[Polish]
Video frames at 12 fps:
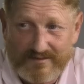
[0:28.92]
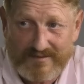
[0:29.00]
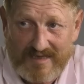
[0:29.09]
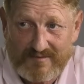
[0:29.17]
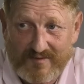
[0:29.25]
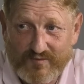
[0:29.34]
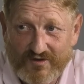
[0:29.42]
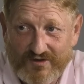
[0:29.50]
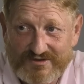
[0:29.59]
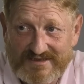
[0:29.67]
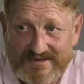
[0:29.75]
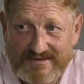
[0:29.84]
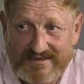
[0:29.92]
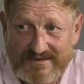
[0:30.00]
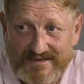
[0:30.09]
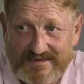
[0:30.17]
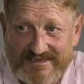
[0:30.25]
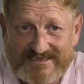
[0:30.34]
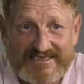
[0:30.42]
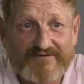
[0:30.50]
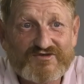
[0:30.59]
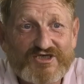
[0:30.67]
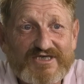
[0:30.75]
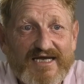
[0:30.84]
Mama pochodzi
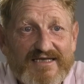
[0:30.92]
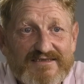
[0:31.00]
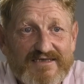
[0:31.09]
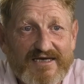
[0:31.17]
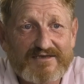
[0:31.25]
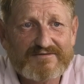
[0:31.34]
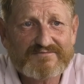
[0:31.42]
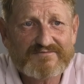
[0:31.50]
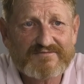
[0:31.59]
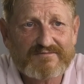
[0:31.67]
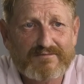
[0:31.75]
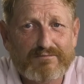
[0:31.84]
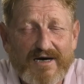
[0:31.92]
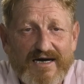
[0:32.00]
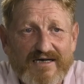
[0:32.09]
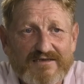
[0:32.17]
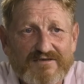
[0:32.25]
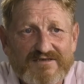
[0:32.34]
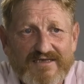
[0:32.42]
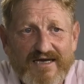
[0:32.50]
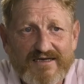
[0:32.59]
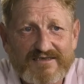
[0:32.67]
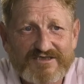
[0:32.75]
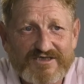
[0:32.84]
ze wsi kieleckiej, bardzo
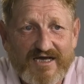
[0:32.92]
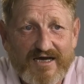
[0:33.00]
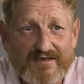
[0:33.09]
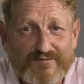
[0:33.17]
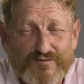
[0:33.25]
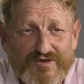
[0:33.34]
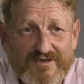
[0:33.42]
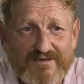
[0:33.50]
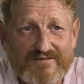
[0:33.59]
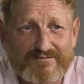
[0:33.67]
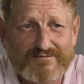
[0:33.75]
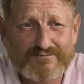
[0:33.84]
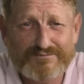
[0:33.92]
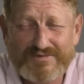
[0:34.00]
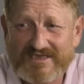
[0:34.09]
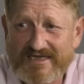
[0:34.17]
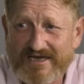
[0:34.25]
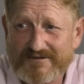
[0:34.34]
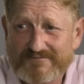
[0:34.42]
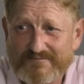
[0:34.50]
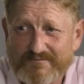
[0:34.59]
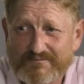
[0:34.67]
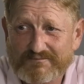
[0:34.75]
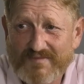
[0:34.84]
starej, z szechami bitej
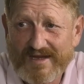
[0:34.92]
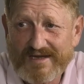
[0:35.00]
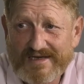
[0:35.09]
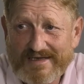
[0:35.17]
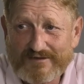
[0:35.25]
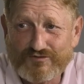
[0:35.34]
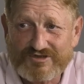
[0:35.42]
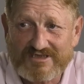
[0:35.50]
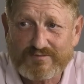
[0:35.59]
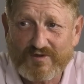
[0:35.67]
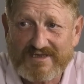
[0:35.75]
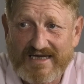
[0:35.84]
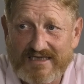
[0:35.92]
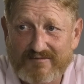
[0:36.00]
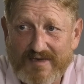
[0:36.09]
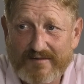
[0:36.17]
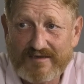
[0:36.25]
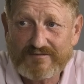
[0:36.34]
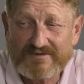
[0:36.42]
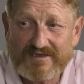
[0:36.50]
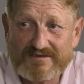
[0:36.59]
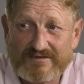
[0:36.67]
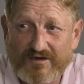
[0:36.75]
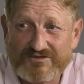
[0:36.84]
tu się spotkali. Mama
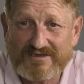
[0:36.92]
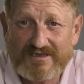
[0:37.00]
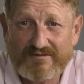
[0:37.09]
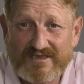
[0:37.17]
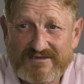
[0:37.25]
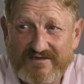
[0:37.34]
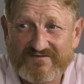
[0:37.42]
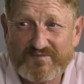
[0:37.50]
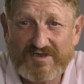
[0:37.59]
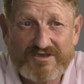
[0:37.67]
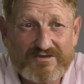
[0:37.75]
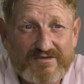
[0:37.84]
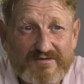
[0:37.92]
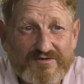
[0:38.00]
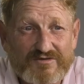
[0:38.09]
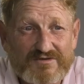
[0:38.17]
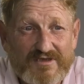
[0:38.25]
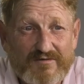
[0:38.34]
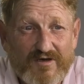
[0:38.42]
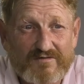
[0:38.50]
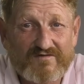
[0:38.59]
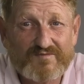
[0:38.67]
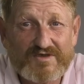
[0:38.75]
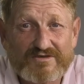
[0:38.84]
tutaj osiedliła się w 56
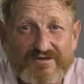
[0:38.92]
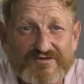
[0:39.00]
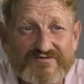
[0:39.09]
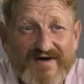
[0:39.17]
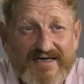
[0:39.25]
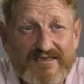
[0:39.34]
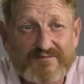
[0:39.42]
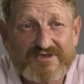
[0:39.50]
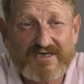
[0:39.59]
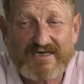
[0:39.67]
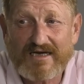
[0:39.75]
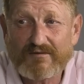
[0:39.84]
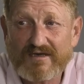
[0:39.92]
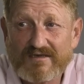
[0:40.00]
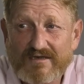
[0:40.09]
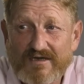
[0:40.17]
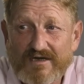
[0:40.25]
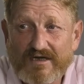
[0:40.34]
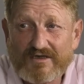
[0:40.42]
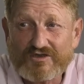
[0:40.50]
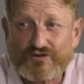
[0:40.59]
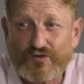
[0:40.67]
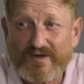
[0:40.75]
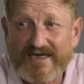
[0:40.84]
roku, w 54 przyjechała
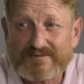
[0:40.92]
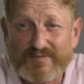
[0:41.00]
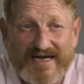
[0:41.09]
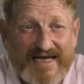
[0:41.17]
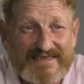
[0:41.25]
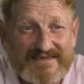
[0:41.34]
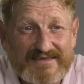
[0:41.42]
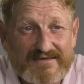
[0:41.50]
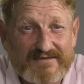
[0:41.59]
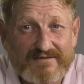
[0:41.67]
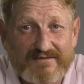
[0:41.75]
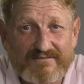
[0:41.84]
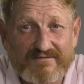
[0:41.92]
szukać pracy.